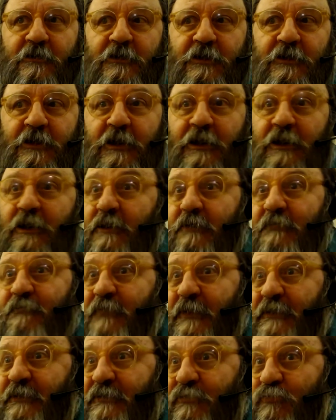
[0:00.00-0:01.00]
che
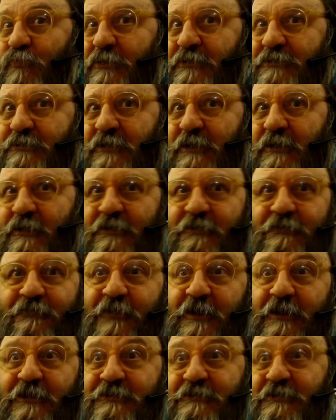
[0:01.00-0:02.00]
fa di questa
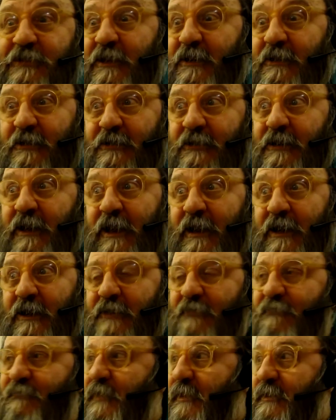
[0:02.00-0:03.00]
festa la
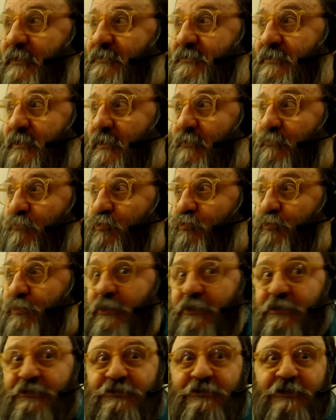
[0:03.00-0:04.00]
festa
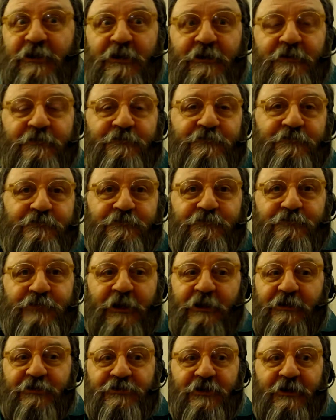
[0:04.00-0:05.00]
buddista per
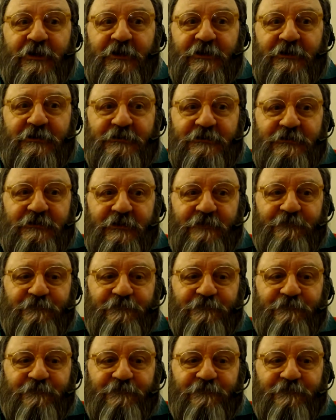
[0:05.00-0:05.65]
eccellenza.